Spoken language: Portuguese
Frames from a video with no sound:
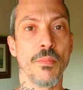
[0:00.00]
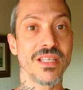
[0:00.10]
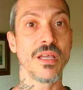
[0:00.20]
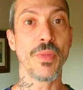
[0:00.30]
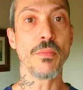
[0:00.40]

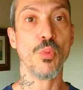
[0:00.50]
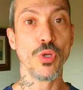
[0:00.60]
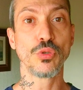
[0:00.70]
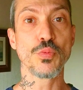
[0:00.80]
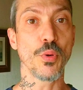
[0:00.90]
mas também
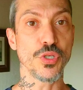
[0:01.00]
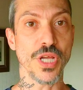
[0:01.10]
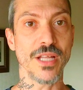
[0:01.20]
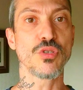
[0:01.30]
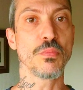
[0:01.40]
muitos
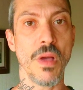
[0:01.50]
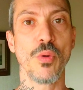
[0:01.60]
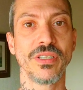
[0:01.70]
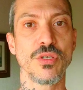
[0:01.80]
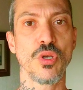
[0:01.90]
projetos
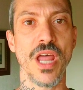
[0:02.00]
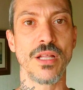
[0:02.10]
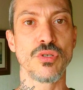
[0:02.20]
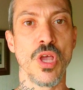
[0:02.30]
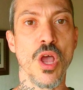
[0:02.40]
mal intencionados.